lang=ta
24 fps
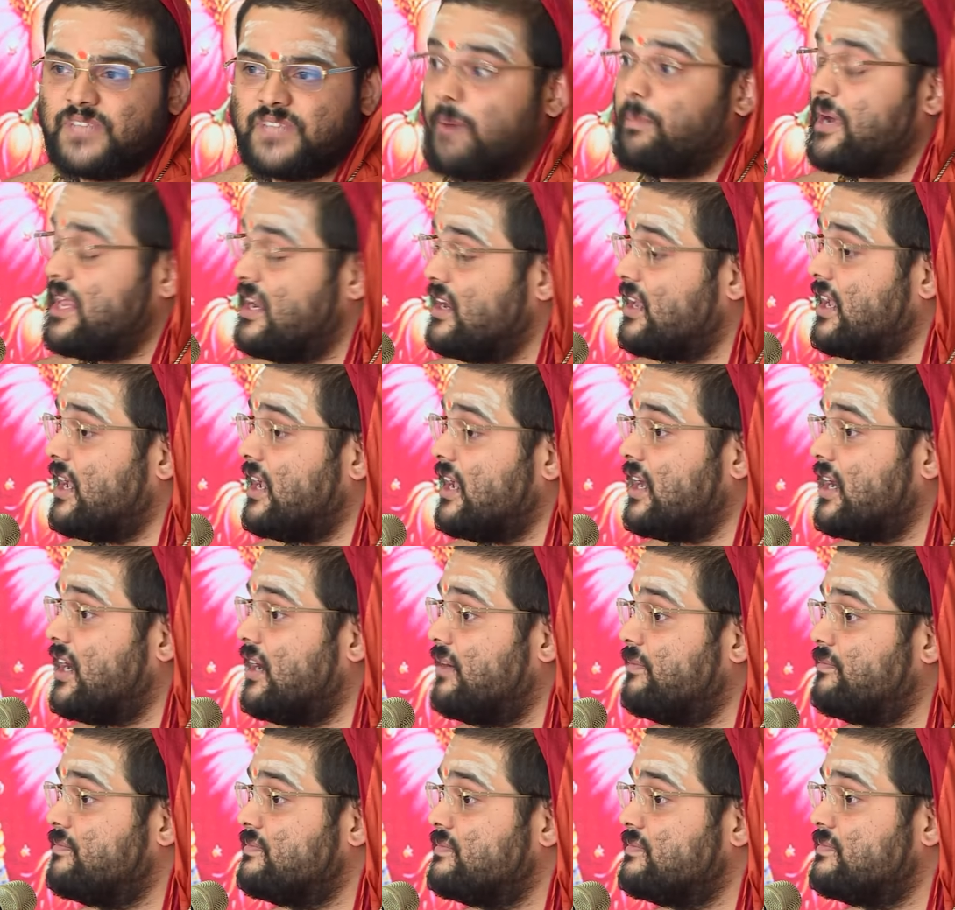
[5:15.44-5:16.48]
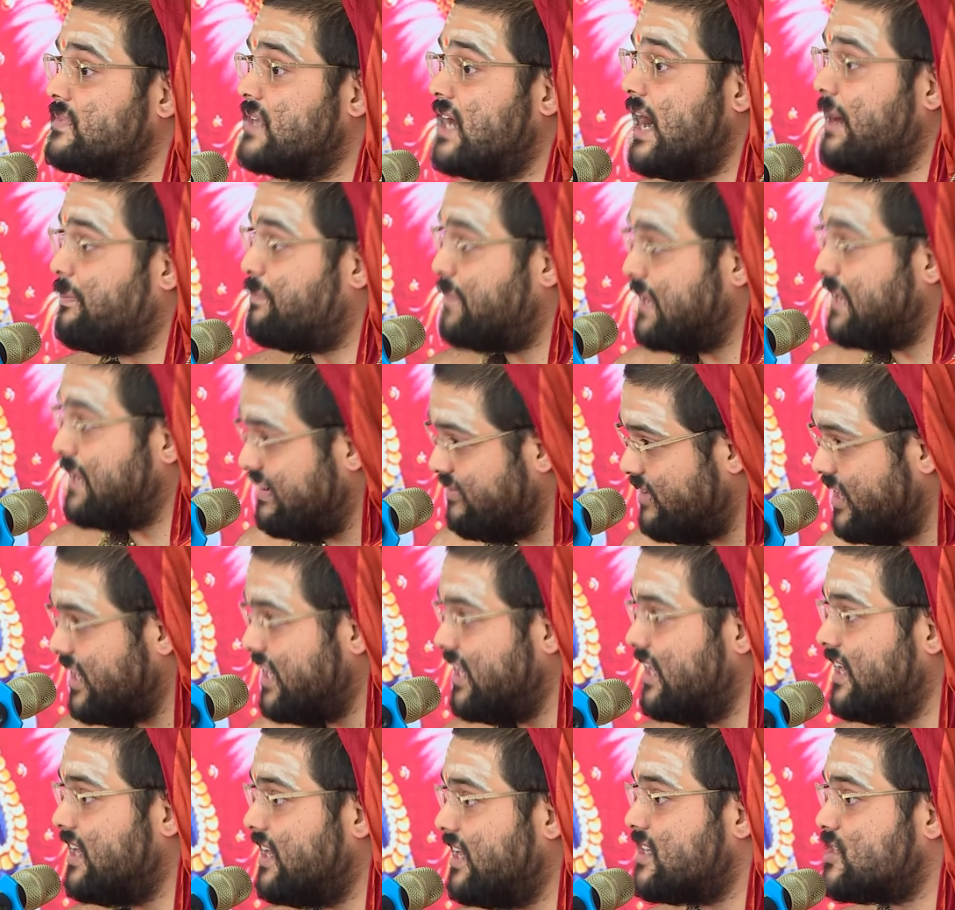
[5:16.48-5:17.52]
அப்படின்னு கேட்கிறான் அப்ப
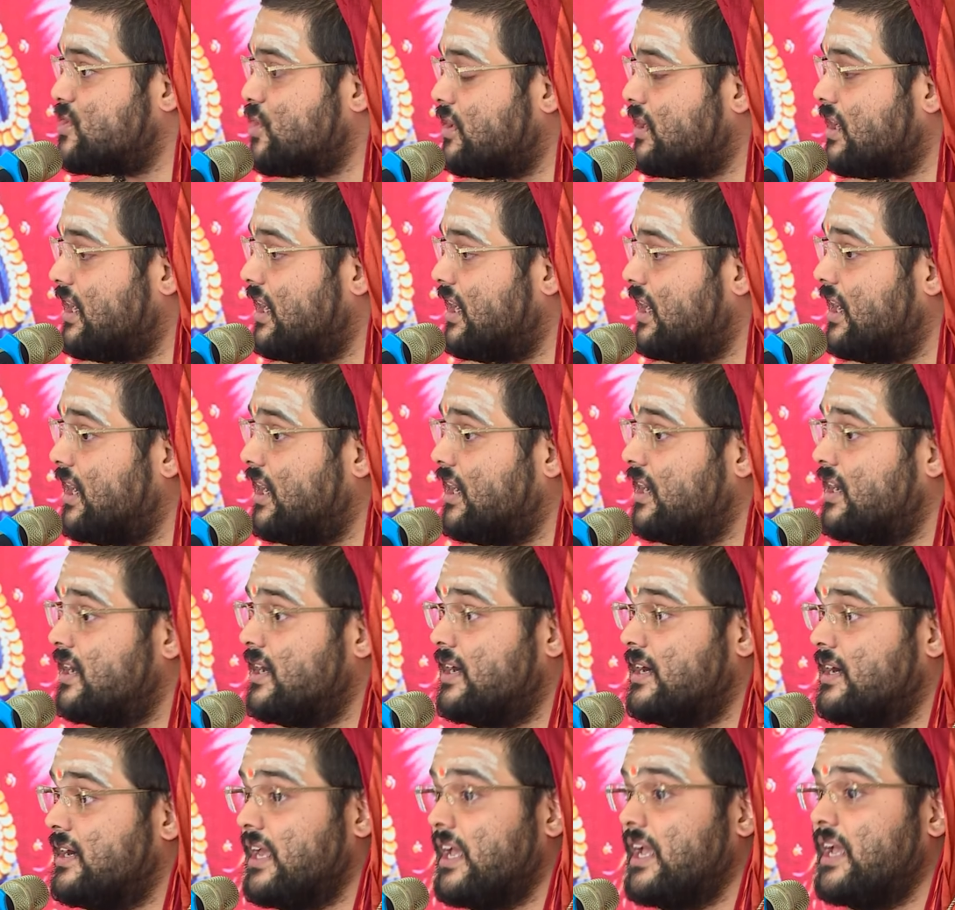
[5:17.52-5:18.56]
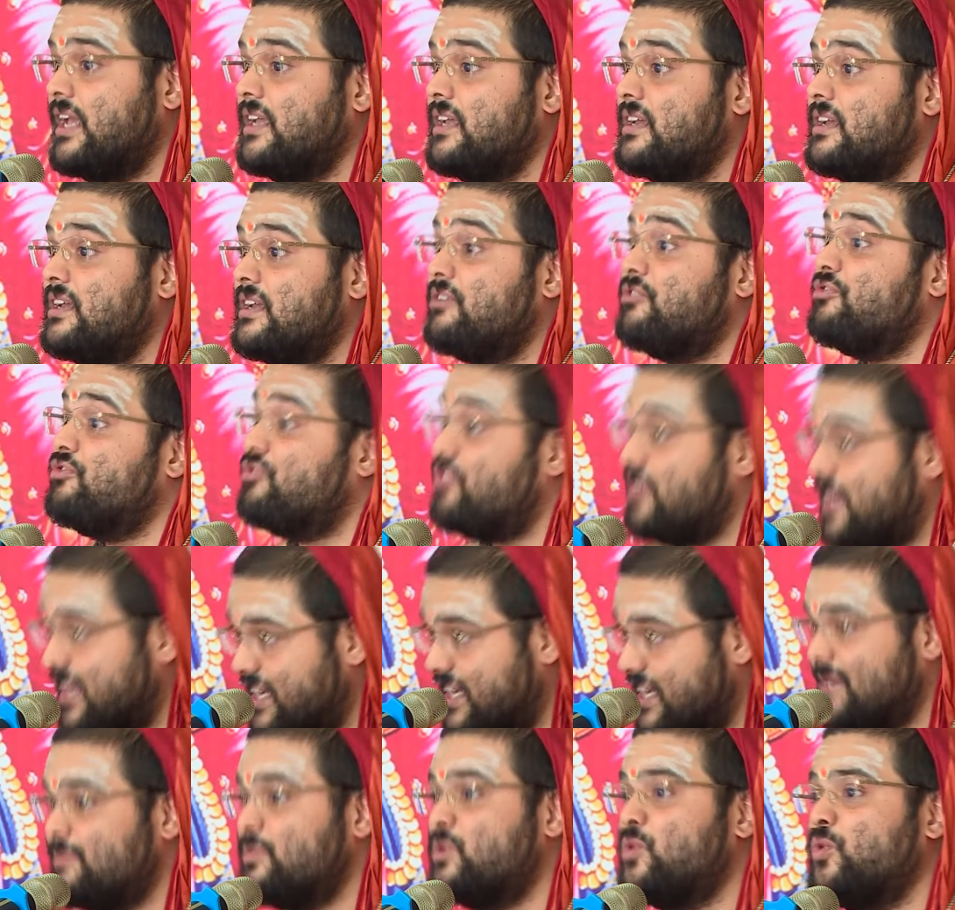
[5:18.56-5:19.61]
இவனே என்ன சொல்றான் டேய்
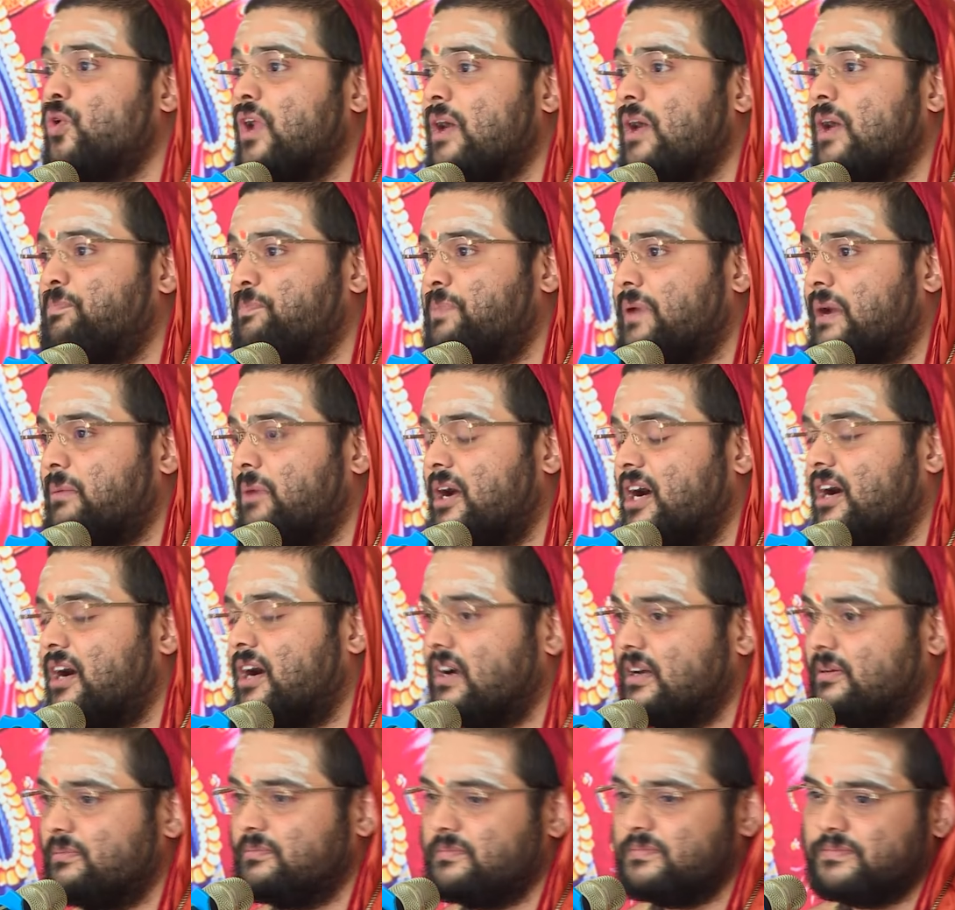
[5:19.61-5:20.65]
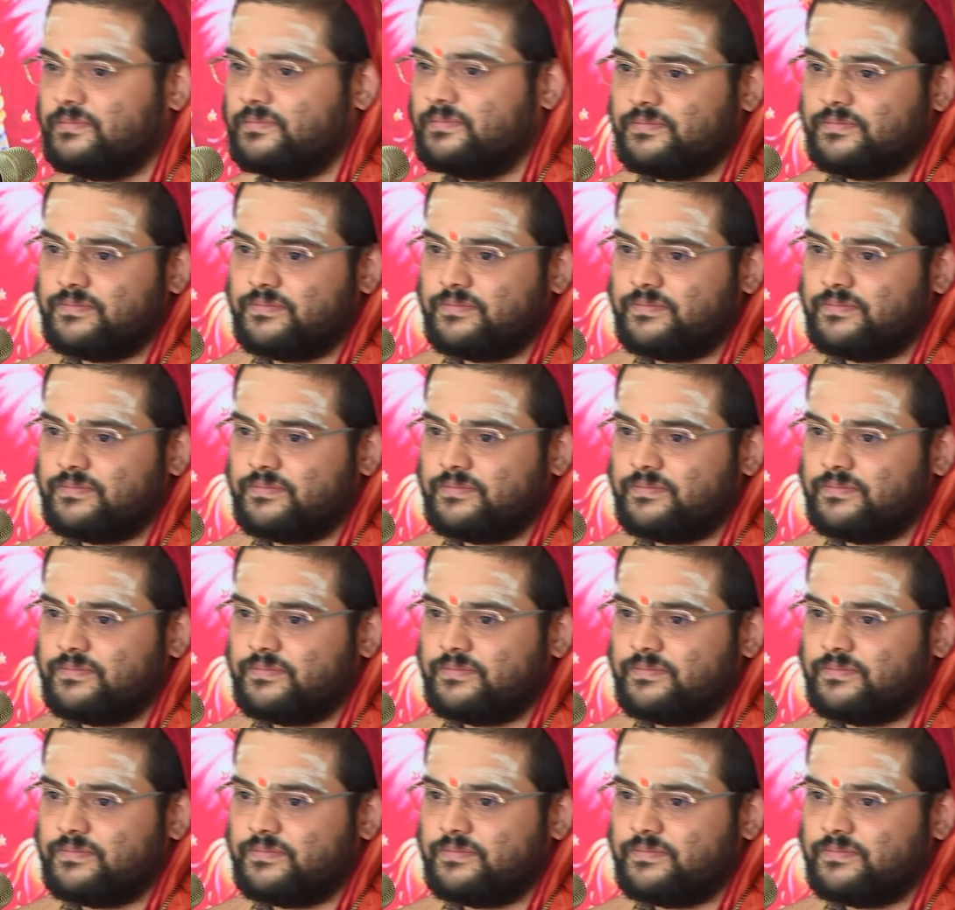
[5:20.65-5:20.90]
வேதமூல பிரமாணம்